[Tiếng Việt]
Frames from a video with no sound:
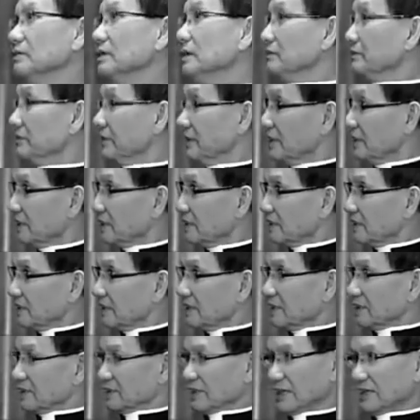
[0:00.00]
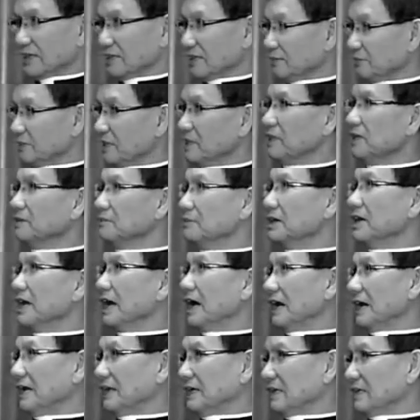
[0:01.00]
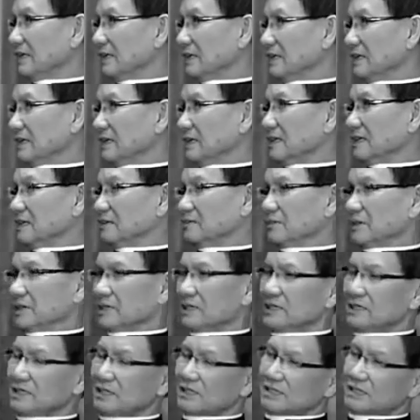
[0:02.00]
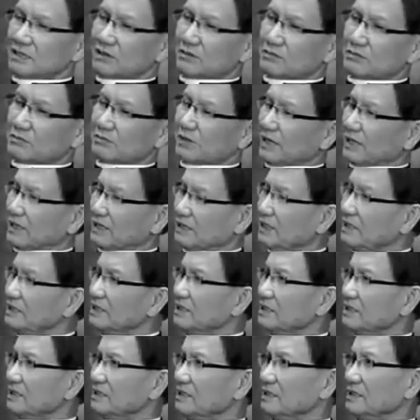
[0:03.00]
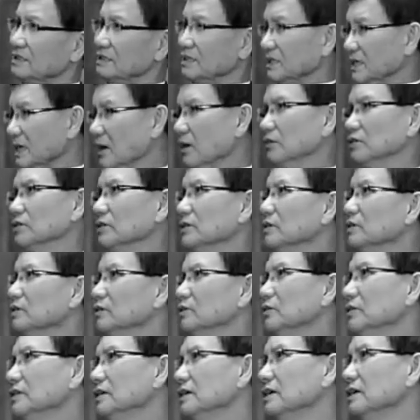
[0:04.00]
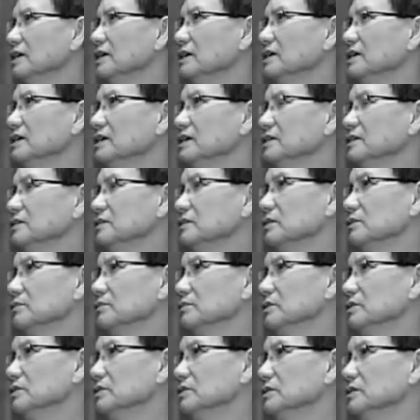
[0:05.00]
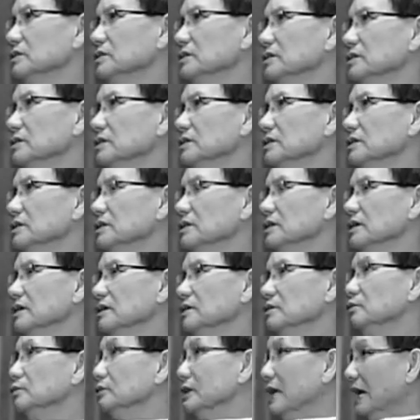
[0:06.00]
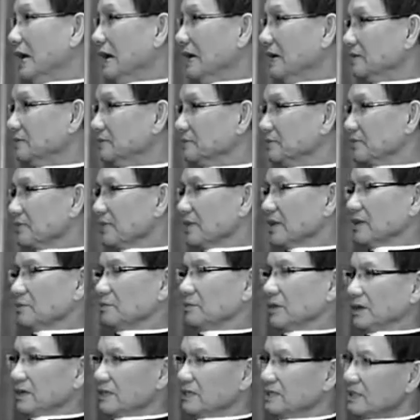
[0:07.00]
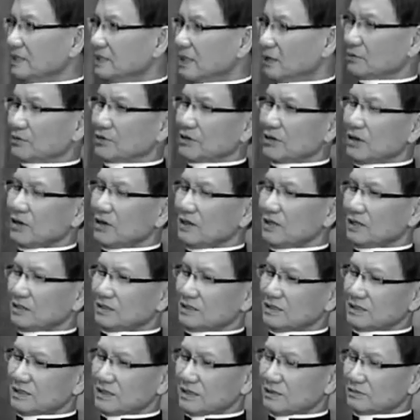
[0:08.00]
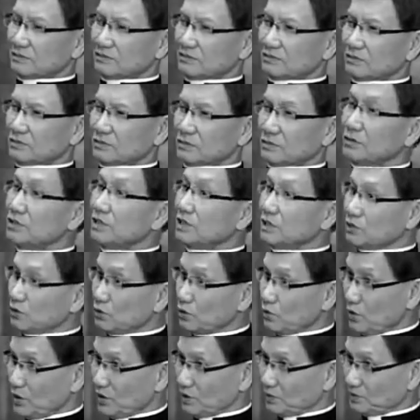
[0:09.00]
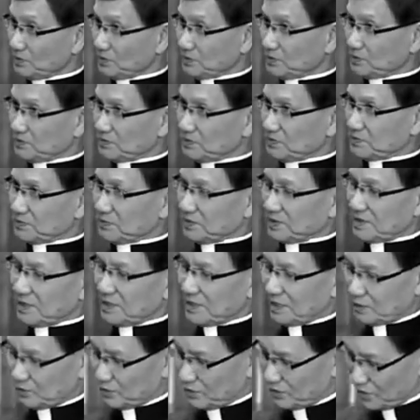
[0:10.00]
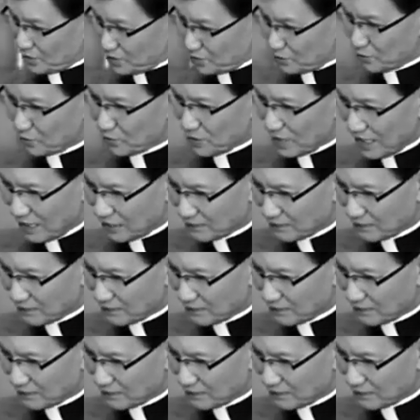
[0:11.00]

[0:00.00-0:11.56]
ông Lê Vi thành ra vẫn là 12 vâng. và cái di tộc mạnh nhất từ đầu cho đến cuối là di tộc Juda ờ, vâng. mà cái di tộc đó là di tộc Chúa Giêsu yeah, dạ, vâng. tức là Chúa Giêsu